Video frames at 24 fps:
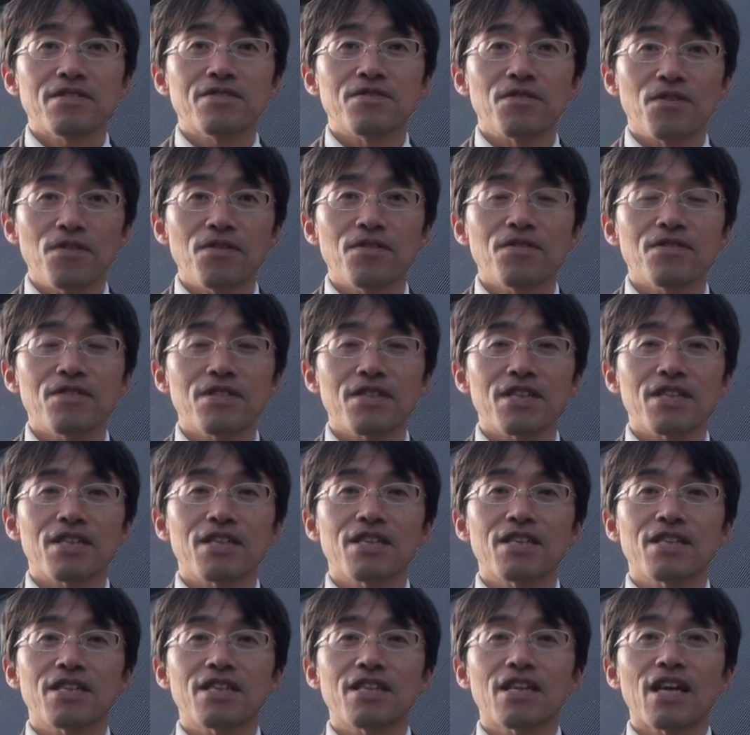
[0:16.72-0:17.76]
の、
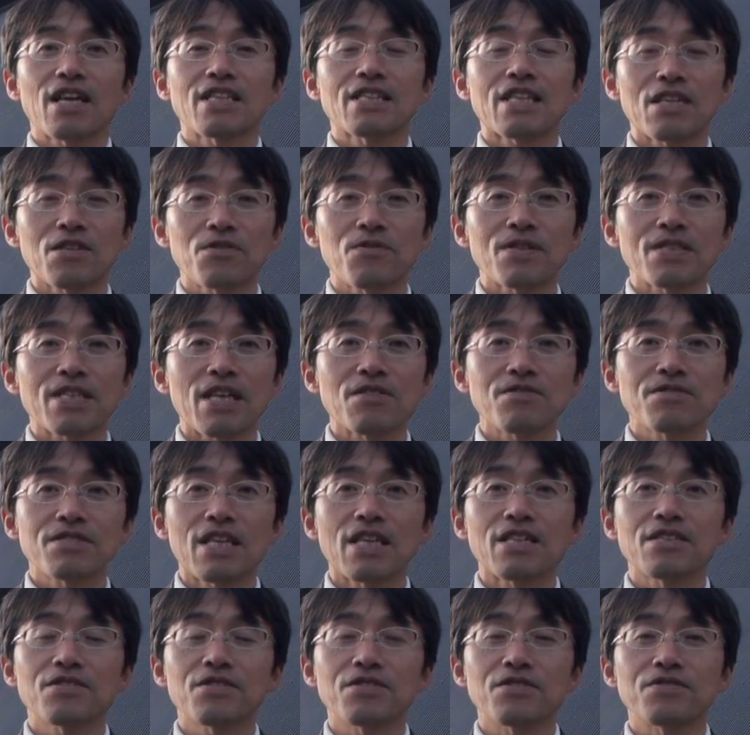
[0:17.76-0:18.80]
えー、畑野渡
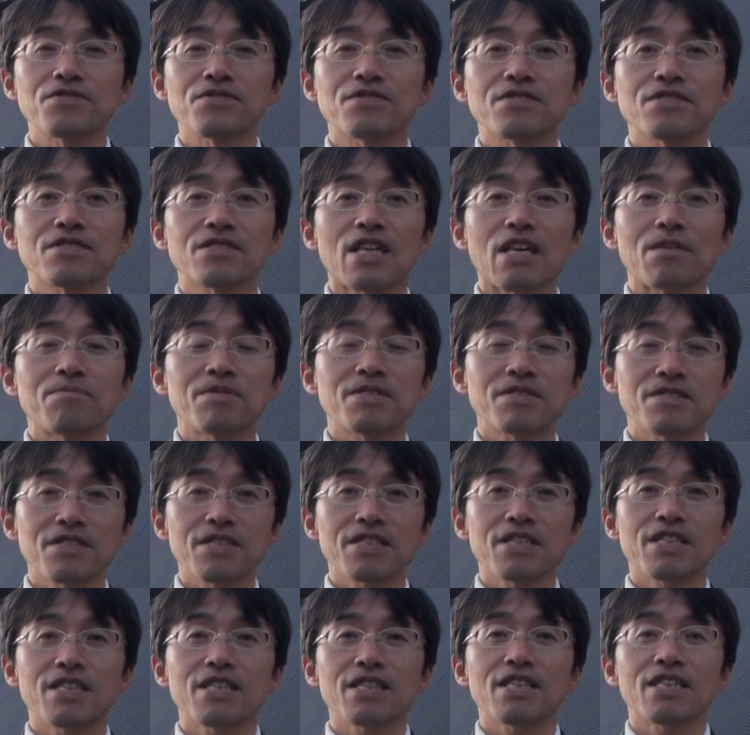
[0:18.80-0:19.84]
さんという紙
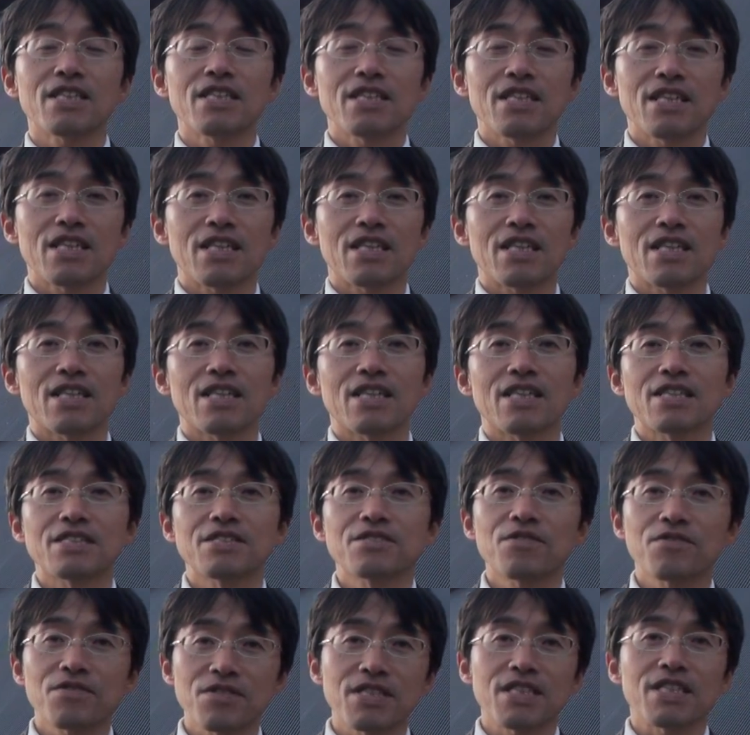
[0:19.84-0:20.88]
すき、
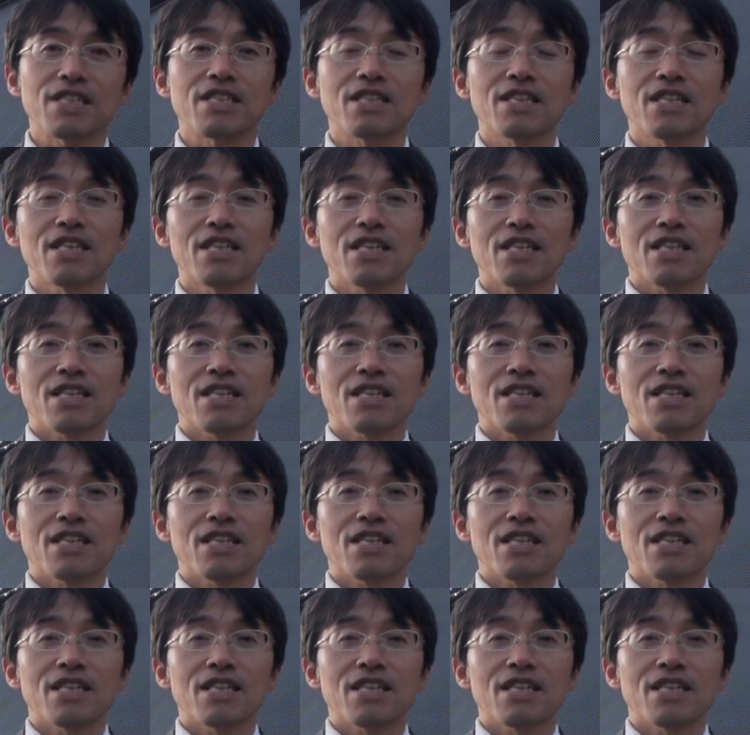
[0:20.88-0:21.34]
えー、職人、